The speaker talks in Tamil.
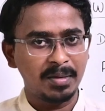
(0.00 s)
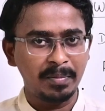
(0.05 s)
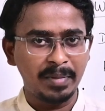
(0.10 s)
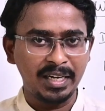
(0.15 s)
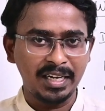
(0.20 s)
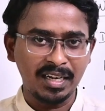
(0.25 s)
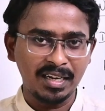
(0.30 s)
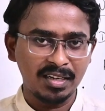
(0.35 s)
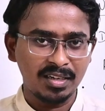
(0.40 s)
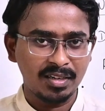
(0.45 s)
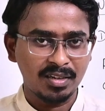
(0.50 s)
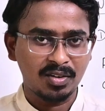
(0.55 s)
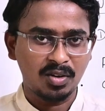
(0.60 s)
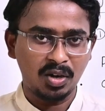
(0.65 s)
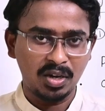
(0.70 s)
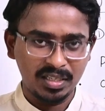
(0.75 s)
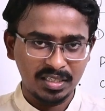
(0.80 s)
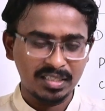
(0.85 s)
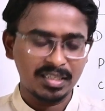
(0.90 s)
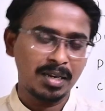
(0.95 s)
மெடிக்கல்
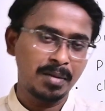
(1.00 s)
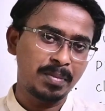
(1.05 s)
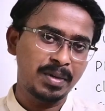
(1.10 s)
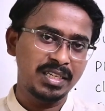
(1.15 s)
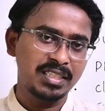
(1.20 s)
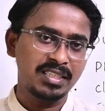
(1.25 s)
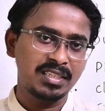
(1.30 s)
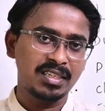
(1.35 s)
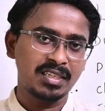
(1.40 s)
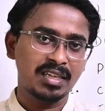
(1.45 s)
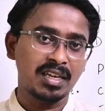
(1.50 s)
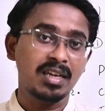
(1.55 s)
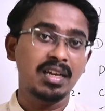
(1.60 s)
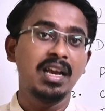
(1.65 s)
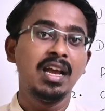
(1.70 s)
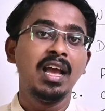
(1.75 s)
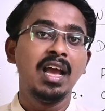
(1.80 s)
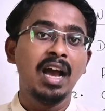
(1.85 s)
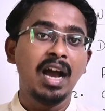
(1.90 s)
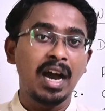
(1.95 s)
காலேஜஸில் படிச்சுட்டு இருக்காங்க
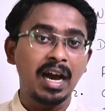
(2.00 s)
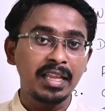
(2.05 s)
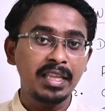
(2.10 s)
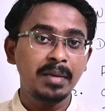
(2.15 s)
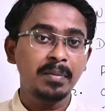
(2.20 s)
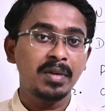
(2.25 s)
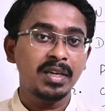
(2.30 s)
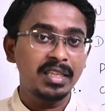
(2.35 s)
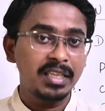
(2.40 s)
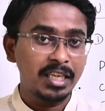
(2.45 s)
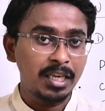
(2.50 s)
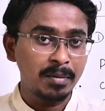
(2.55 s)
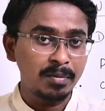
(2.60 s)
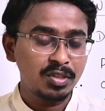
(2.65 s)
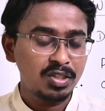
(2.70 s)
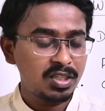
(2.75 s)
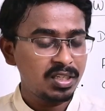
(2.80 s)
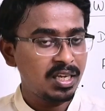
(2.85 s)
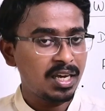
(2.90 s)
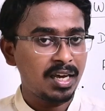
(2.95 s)
அதே மாதிரி
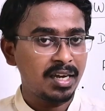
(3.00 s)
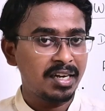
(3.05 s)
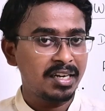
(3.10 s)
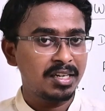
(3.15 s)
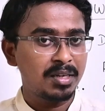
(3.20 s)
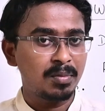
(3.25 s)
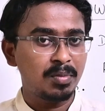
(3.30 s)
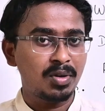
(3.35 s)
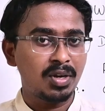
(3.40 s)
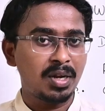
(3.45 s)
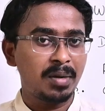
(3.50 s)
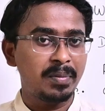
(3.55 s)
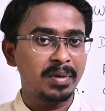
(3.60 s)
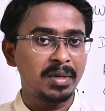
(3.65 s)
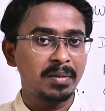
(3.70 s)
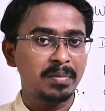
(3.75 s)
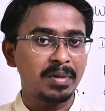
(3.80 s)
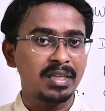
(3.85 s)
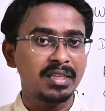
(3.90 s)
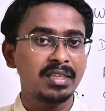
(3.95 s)
கெமிஸ்ட்ரி யார் எடுக்க போகிறா
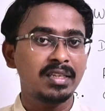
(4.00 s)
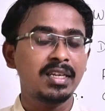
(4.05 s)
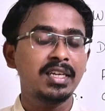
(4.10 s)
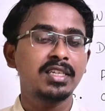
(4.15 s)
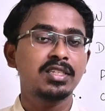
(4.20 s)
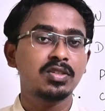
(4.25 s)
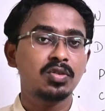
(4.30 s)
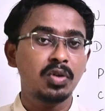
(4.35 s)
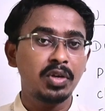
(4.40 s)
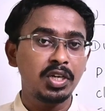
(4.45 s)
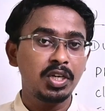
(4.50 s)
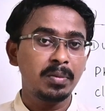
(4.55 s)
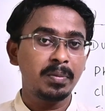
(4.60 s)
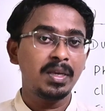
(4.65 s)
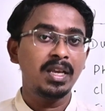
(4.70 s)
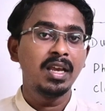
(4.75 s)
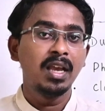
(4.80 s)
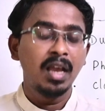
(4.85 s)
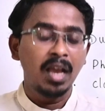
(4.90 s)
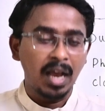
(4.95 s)
அப்படின்னு பார்த்தீங்கன்னா இட்ஸ் கோயிங் டு
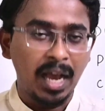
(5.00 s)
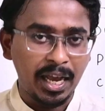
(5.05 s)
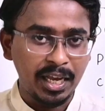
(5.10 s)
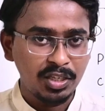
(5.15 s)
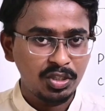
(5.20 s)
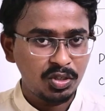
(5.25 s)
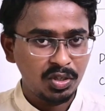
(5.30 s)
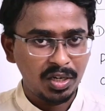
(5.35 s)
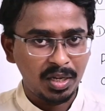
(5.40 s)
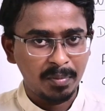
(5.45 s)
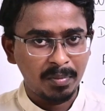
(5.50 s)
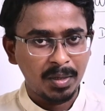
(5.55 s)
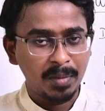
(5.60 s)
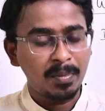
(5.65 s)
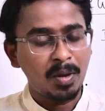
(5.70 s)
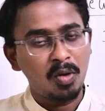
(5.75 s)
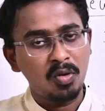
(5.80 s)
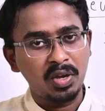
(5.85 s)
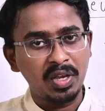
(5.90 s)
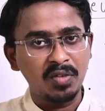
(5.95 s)
பி ஐஸ்வர்யா
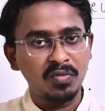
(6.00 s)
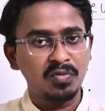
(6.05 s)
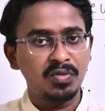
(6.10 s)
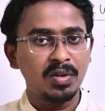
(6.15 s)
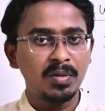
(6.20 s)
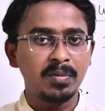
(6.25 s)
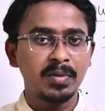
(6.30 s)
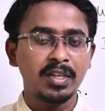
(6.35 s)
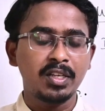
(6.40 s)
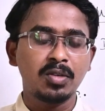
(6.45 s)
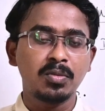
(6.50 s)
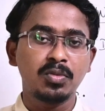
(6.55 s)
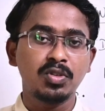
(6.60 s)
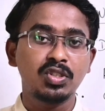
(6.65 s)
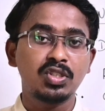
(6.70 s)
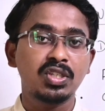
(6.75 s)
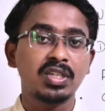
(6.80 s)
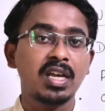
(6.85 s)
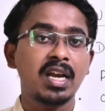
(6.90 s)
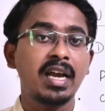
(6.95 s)
மேம் அவங்க எம்ஃபில் வரைக்கும்
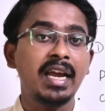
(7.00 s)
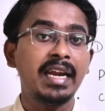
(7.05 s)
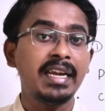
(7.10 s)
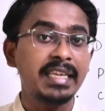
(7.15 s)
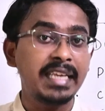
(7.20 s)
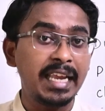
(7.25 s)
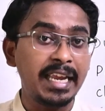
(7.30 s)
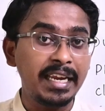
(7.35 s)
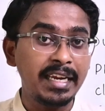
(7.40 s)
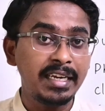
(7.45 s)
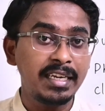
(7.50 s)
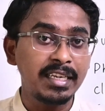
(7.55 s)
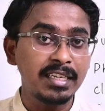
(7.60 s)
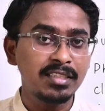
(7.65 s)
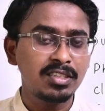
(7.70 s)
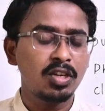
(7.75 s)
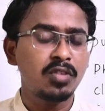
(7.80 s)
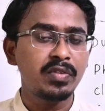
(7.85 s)
முடிச்சிருக்காங்க அண்ட் எயிட் இயர்ஸ்